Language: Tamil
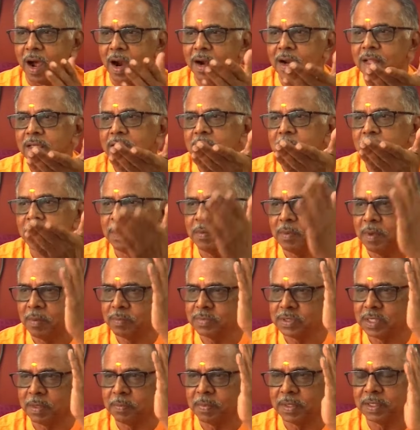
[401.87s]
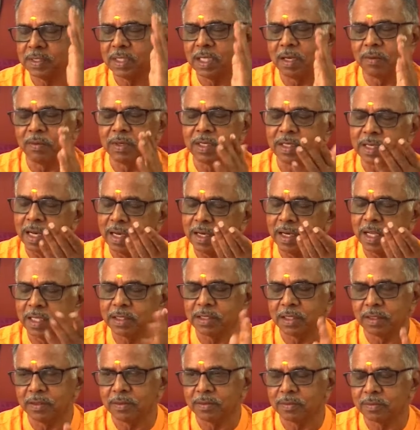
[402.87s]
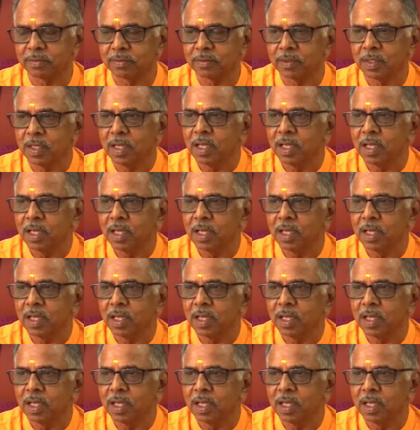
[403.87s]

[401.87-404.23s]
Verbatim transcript: ஆனந்த மீமாம்சா பற்றி அவருக்கு நல்லா தெரியும்